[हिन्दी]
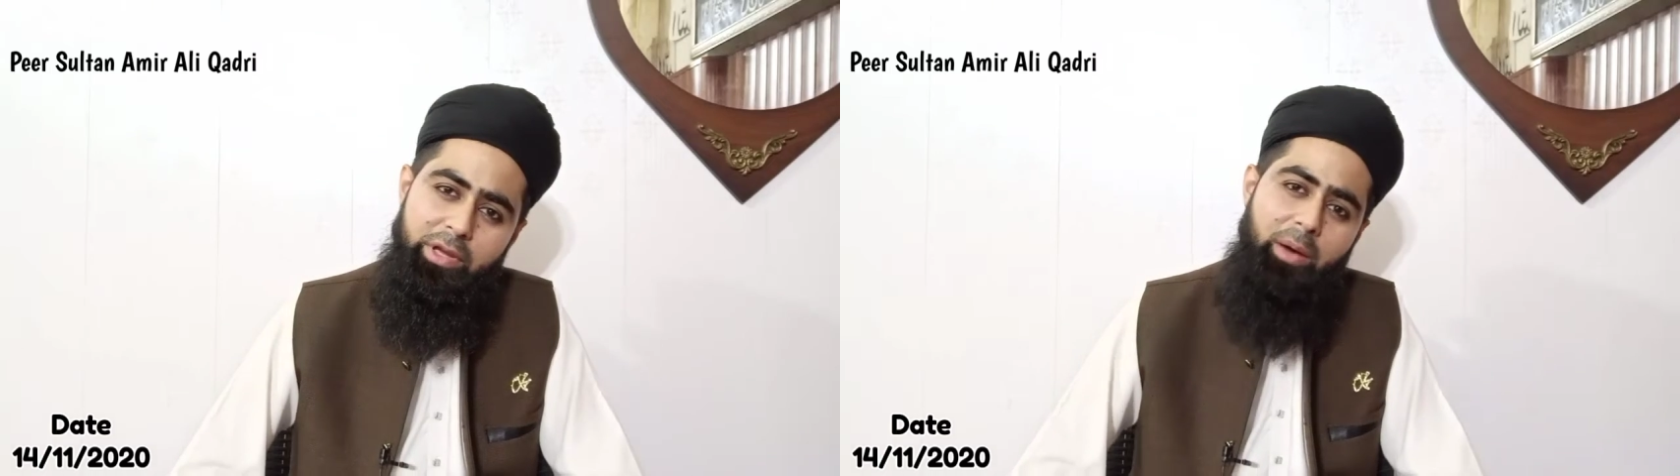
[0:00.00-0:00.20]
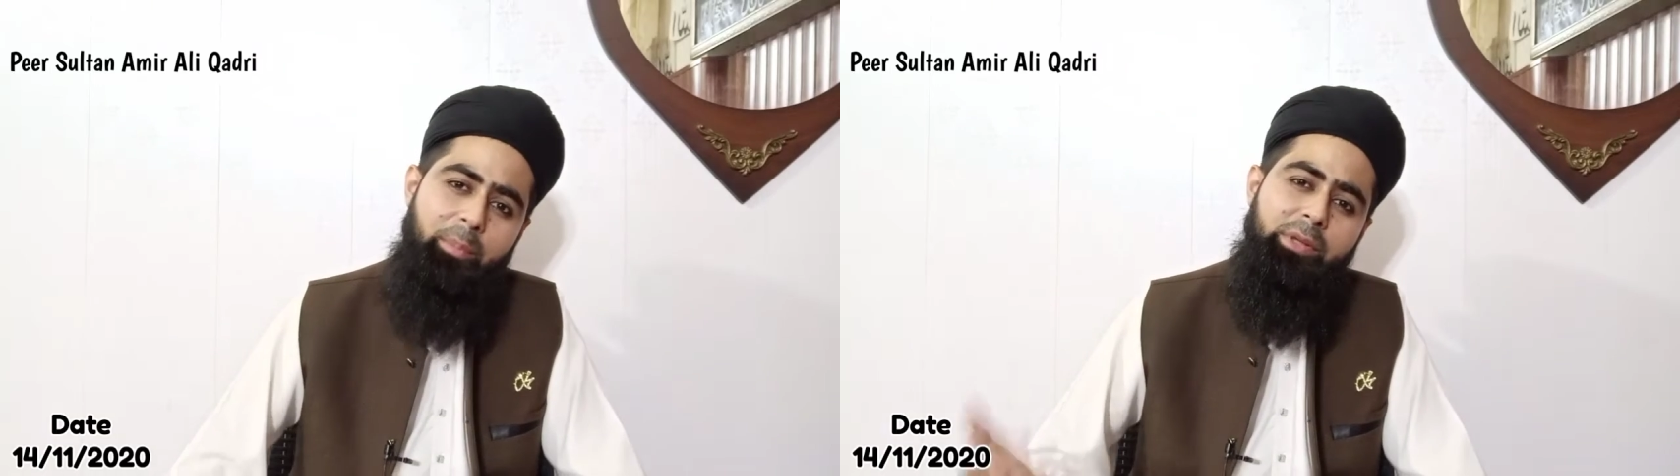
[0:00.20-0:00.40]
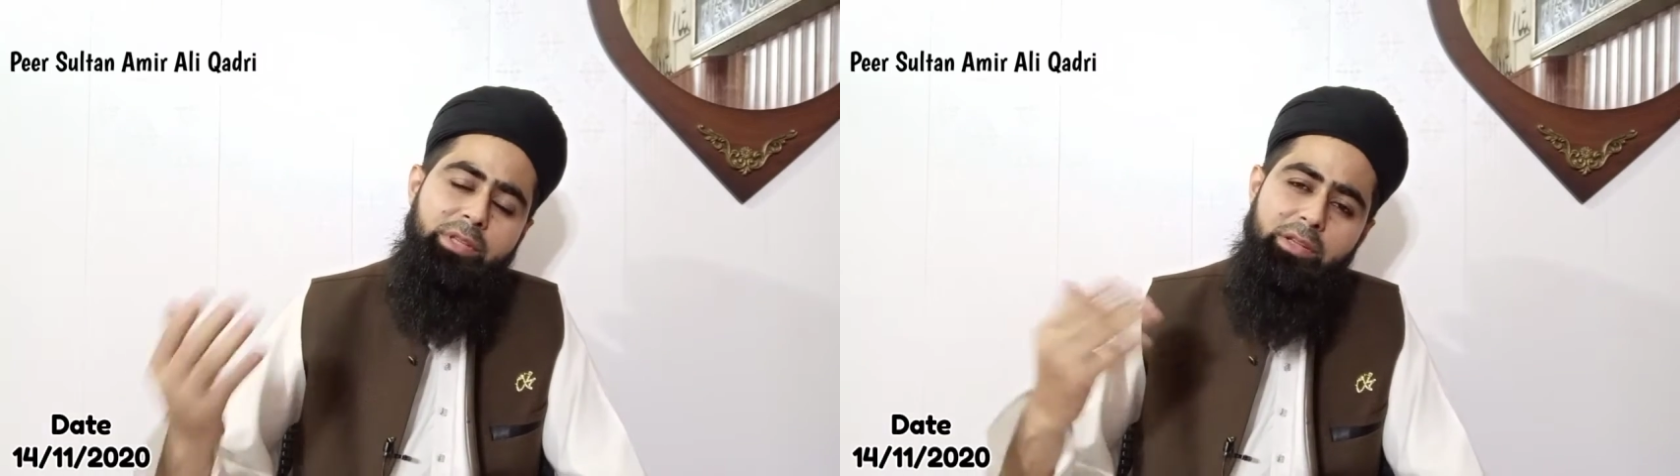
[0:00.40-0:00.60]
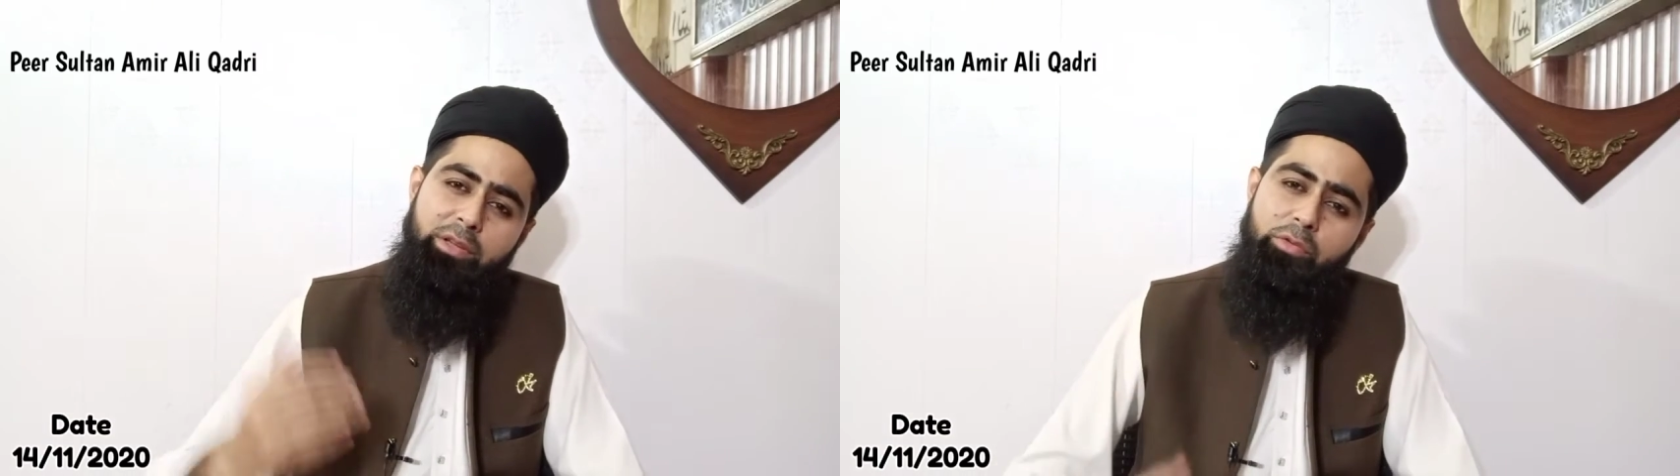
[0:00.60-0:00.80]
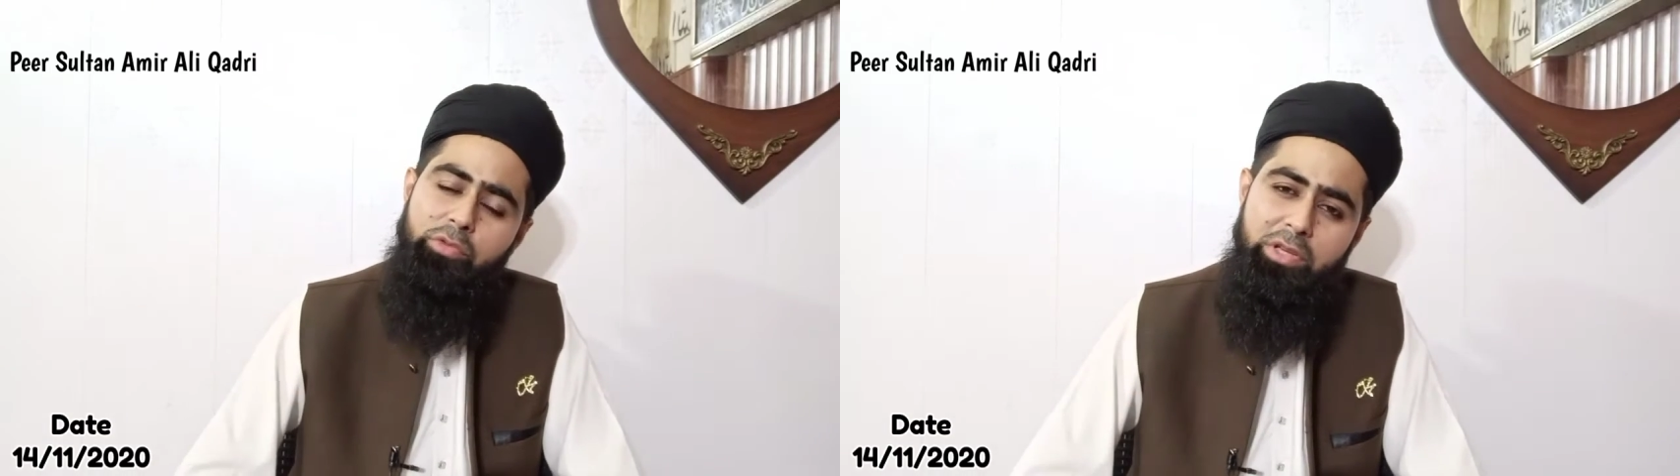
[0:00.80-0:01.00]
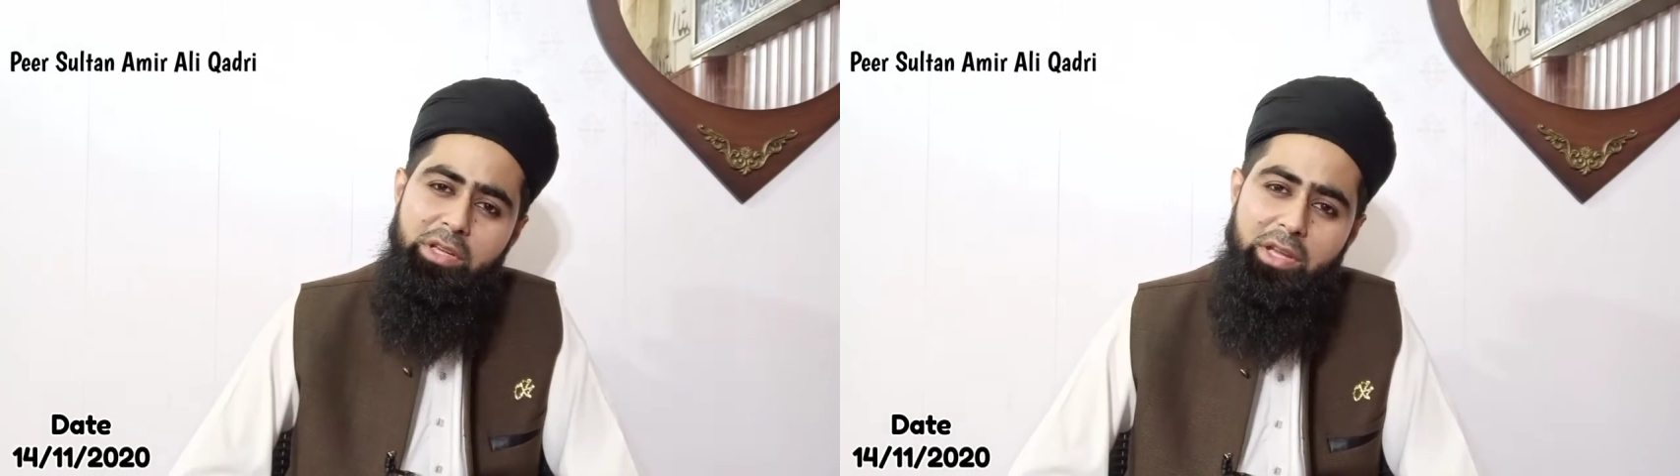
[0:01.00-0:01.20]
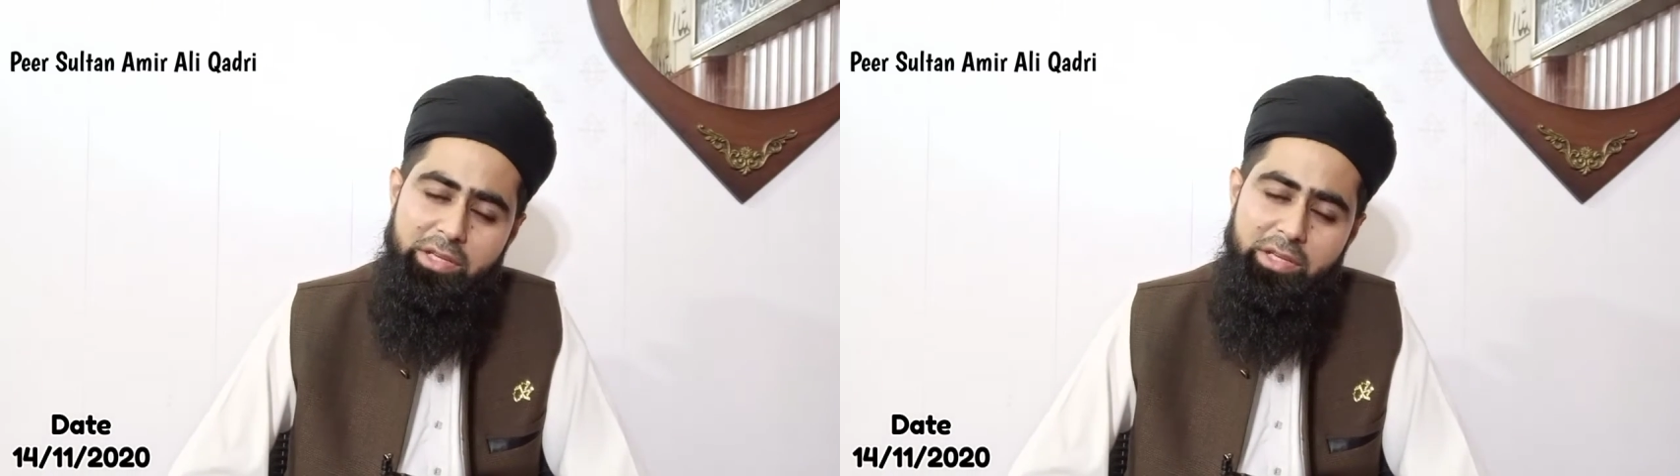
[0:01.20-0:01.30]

क़्यामत के दिन उनकी